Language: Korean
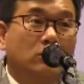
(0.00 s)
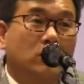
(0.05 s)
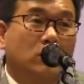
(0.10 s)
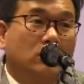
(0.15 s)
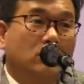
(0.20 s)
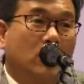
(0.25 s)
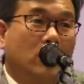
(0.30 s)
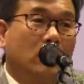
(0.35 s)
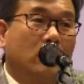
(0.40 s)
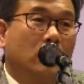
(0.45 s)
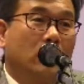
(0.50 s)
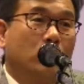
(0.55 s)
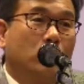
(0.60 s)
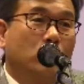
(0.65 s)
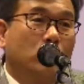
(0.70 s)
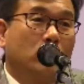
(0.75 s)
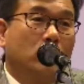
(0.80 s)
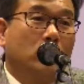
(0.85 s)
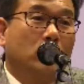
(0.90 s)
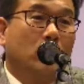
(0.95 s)
근데 살다
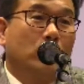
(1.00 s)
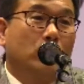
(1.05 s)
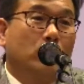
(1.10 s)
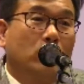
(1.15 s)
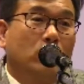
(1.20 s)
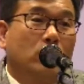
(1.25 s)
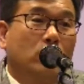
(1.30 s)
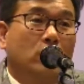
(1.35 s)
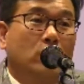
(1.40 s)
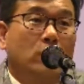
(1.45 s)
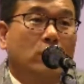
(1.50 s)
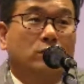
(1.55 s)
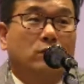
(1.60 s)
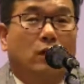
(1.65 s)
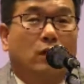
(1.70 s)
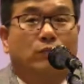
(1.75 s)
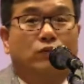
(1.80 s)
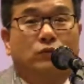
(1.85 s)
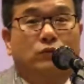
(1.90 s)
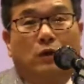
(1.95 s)
보니까 병원에
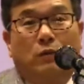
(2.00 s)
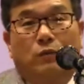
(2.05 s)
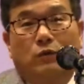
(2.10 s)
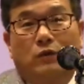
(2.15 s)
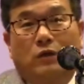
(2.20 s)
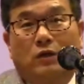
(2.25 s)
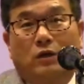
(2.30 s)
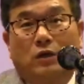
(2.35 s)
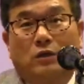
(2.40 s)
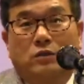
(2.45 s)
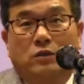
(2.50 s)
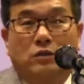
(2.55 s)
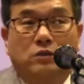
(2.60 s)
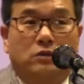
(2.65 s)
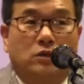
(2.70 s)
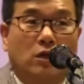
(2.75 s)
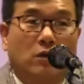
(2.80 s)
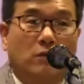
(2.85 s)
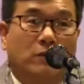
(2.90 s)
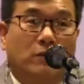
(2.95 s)
가서 아프다 보니까
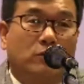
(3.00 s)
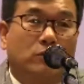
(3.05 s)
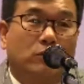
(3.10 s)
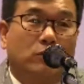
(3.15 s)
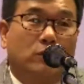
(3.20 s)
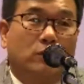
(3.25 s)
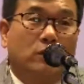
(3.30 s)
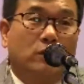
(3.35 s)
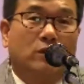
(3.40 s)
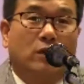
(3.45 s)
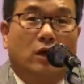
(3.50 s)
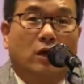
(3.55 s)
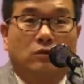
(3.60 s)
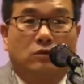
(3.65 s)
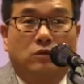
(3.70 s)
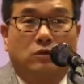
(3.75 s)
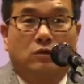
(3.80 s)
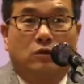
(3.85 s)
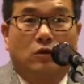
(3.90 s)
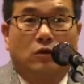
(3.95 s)
진찰 받아 보니까
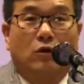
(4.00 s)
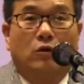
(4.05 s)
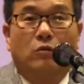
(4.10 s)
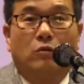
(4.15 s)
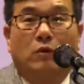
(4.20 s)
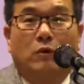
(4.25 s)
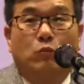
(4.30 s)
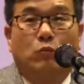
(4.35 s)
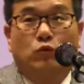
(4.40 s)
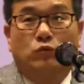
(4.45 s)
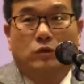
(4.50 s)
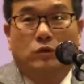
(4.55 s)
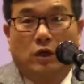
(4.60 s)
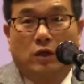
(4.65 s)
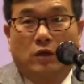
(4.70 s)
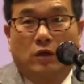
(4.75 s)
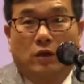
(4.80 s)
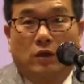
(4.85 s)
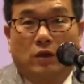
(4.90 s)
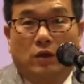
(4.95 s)
당신은 얼마 못
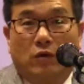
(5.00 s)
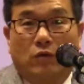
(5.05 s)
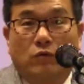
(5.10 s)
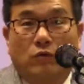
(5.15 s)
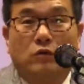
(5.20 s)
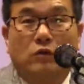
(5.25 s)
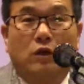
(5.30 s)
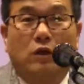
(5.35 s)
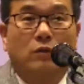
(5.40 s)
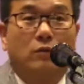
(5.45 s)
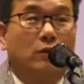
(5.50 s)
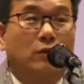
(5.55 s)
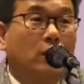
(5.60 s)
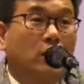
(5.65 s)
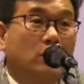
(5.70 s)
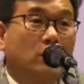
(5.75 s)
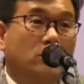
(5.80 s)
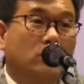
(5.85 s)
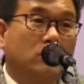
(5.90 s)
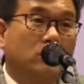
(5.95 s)
살겠네요. 그래도
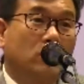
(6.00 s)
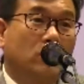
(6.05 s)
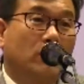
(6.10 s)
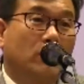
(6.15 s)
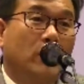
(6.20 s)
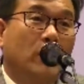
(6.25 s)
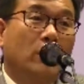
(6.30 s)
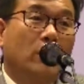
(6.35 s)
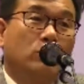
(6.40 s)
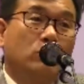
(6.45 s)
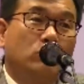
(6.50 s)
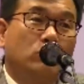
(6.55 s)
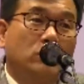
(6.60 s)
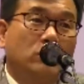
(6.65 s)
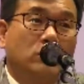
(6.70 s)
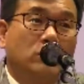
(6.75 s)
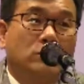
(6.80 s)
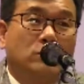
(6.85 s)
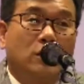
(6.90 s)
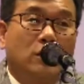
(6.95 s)
진짜
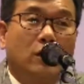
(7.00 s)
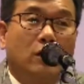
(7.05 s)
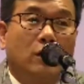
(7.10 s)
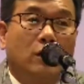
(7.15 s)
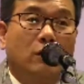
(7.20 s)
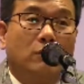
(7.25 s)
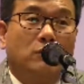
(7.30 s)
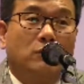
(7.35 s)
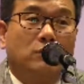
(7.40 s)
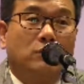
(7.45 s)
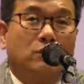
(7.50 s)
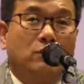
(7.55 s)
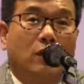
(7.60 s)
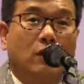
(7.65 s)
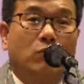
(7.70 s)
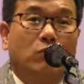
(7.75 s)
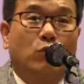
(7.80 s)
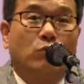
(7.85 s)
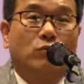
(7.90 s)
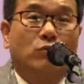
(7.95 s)
우리는 살아가면서
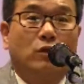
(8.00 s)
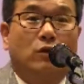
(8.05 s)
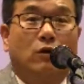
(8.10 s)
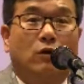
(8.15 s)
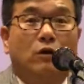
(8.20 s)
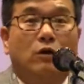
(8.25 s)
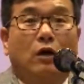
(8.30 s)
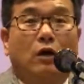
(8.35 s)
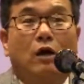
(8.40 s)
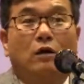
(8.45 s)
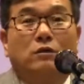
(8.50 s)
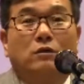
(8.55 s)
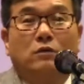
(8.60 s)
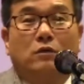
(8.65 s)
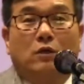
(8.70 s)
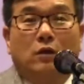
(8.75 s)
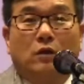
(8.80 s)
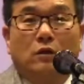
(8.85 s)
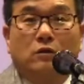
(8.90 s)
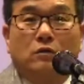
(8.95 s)
내 몸이
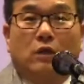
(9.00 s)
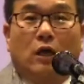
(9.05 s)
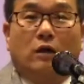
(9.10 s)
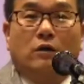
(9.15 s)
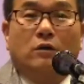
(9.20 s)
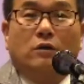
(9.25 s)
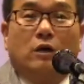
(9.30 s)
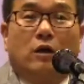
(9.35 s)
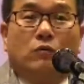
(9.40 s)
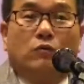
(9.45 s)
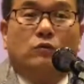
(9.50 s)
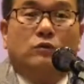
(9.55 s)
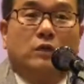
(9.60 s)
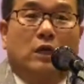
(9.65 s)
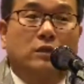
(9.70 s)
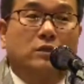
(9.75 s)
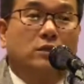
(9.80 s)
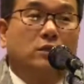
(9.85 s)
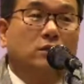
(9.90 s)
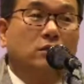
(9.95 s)
건강을 내 거라고
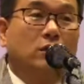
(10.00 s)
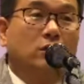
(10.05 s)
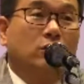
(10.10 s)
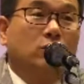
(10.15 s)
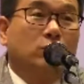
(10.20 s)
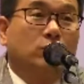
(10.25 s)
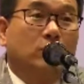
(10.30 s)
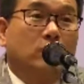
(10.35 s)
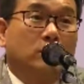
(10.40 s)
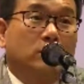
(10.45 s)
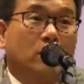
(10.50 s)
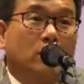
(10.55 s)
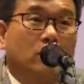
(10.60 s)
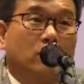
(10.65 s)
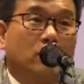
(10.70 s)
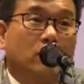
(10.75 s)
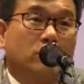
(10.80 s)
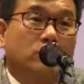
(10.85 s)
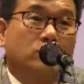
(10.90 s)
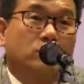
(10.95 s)
자칭하고 막
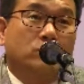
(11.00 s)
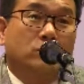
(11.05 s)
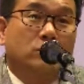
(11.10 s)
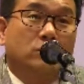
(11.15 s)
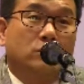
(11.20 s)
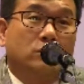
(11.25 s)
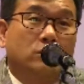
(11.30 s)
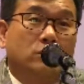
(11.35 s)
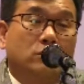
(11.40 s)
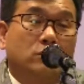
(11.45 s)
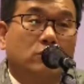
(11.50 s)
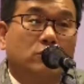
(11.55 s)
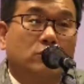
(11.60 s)
살아갈 수 있,